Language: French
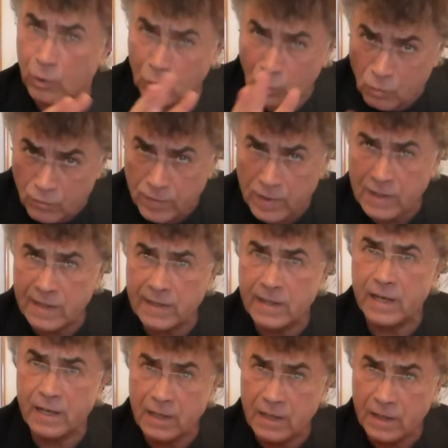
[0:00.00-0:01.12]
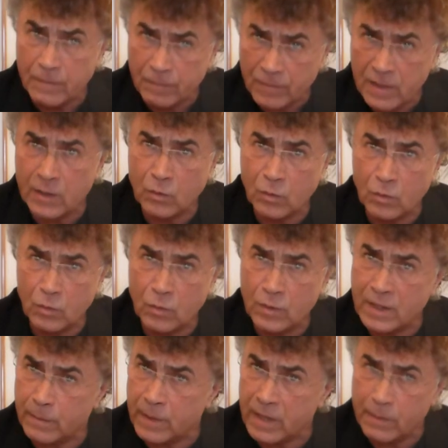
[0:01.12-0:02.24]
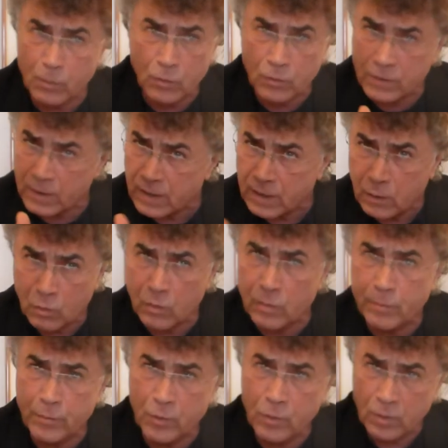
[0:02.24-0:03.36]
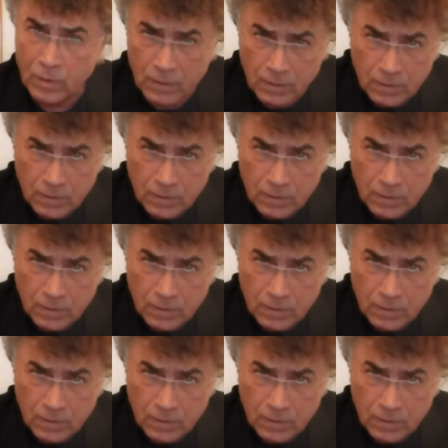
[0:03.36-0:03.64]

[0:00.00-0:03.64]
Trouver des alliés est une deuxième réponse. On ne peut...